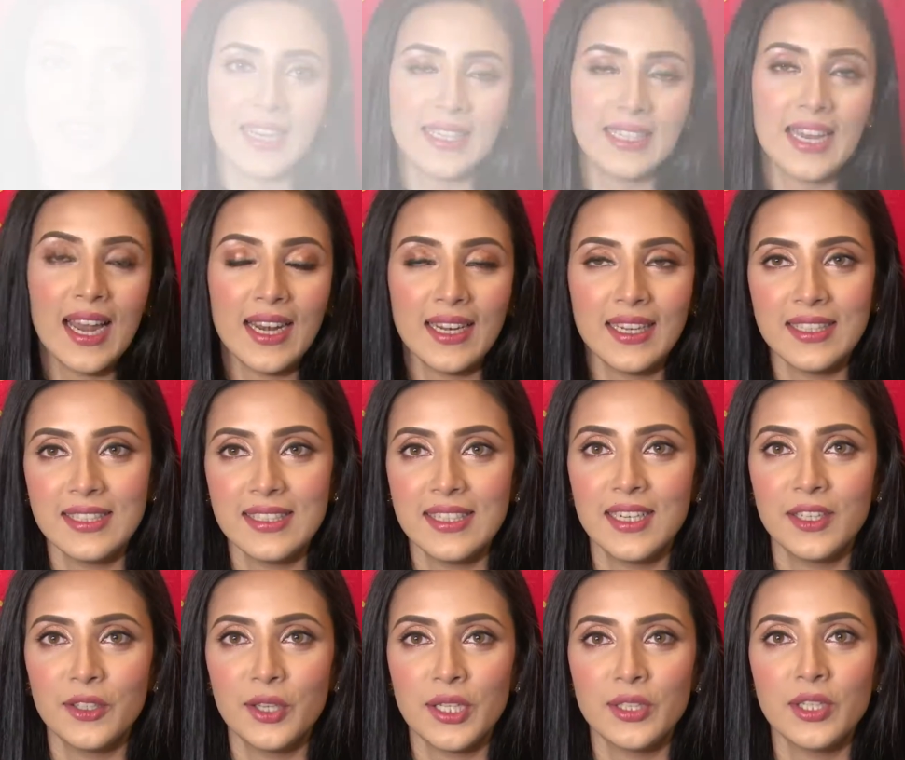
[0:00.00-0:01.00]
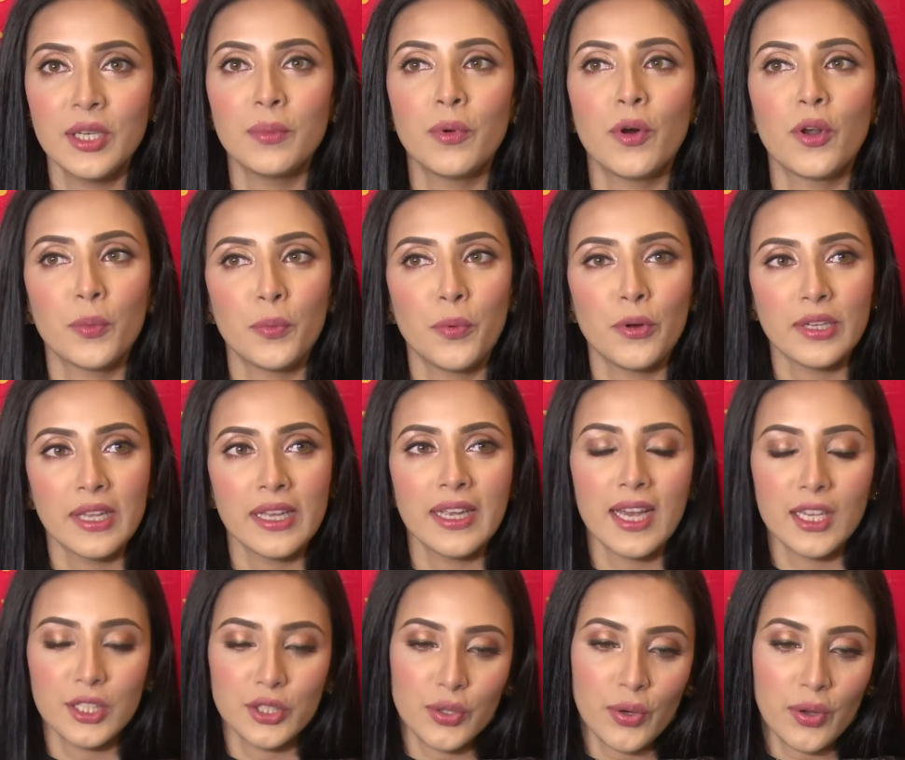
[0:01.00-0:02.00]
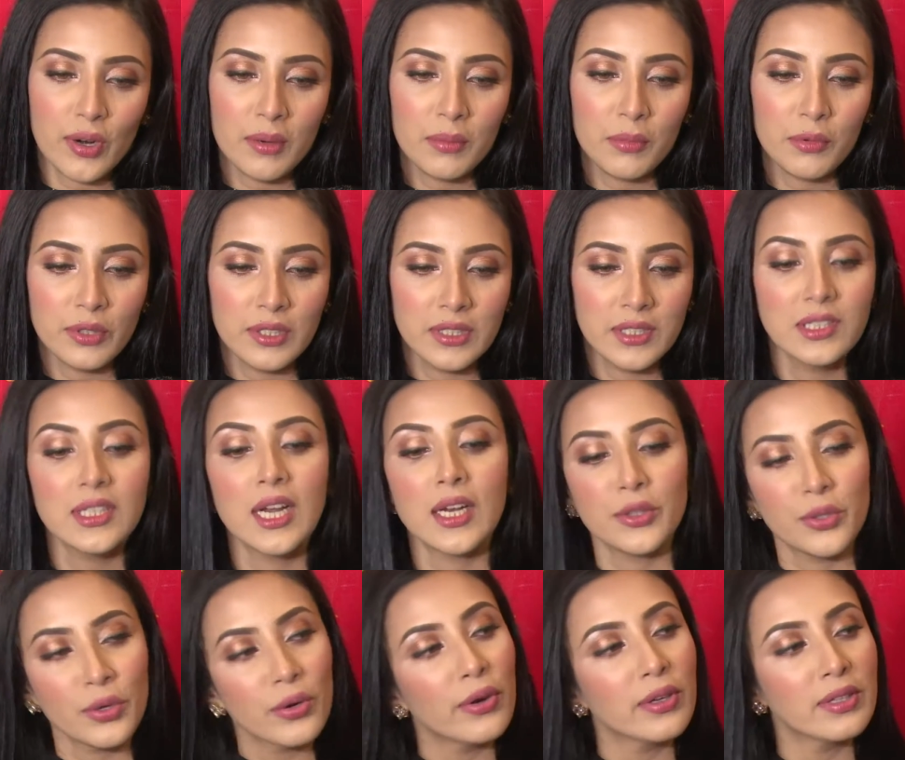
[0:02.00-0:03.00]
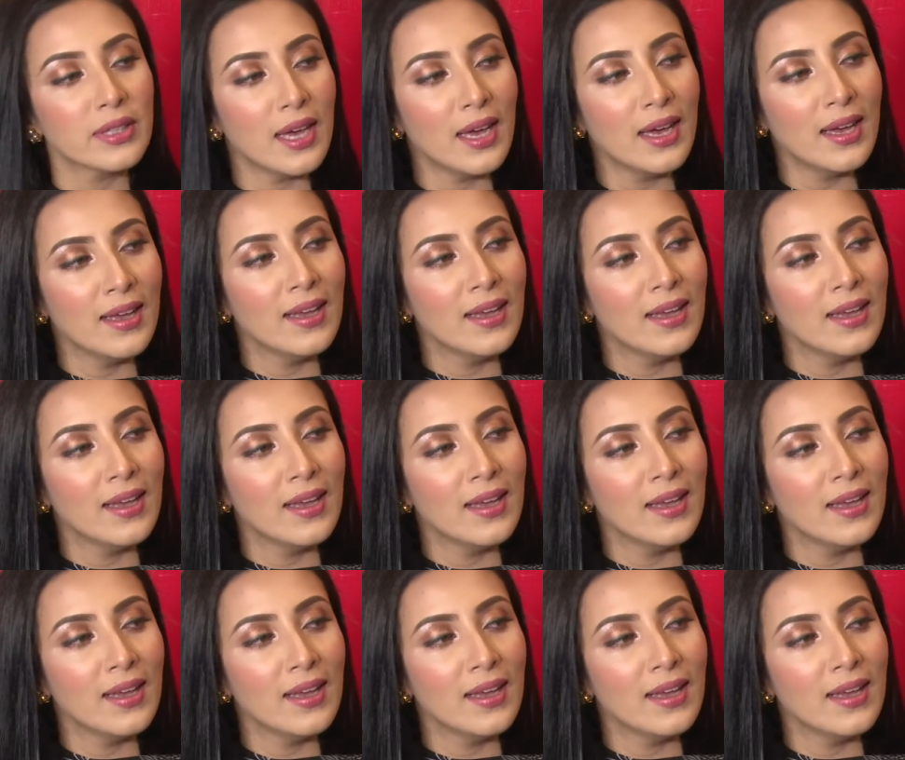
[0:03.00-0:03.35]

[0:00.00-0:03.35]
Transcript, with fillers: একটা আর্টিস্টের তো আসলে বড় পর্দায় কাজ করার মধ্যে যে সার্থকতা